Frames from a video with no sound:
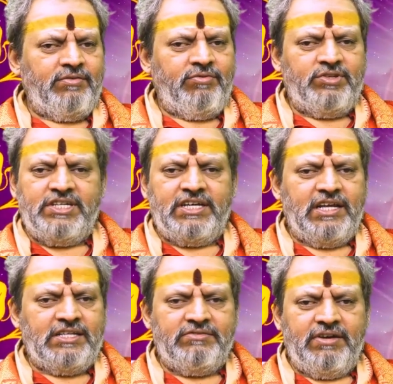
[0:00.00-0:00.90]
వృశ్చిక
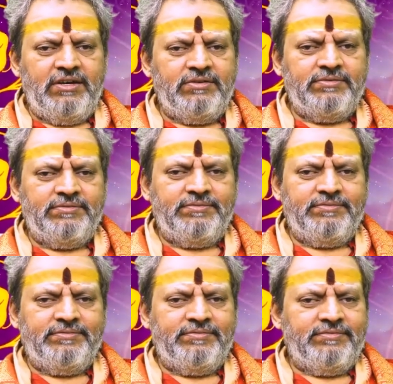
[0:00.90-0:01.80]
రాశి వాళ్ళు
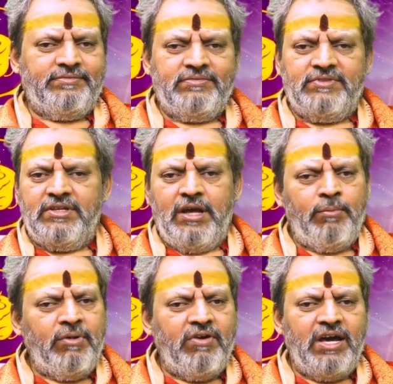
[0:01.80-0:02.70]

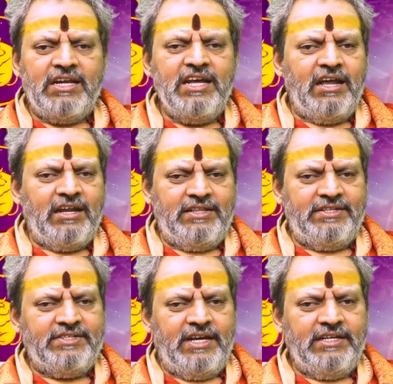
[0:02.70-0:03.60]
అమ్మవారిని
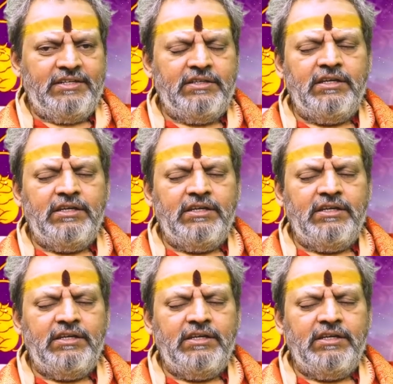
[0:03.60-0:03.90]
ఆరాధించాలి